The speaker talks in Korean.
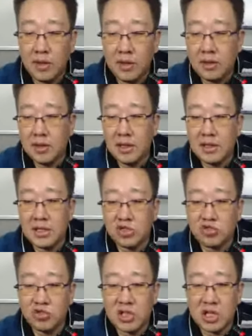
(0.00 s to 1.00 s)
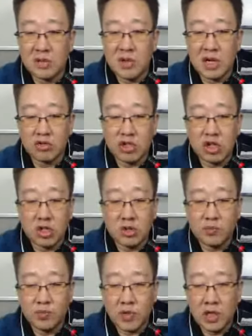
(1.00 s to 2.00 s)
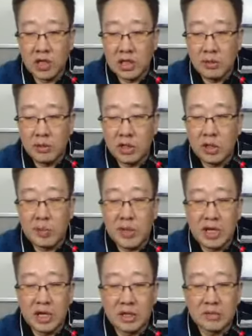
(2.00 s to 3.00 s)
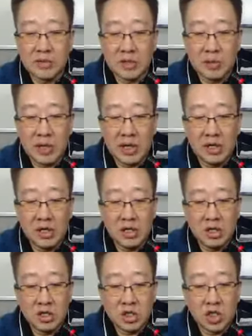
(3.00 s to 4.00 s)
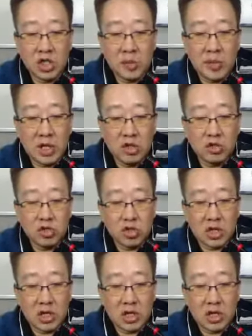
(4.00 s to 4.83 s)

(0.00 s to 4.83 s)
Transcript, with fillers: 네, 이제 중문 얘기 그만하고요. 이번엔 협회 얘기를 하겠습니다. 협회. 저희 협회의 뉴스를 하나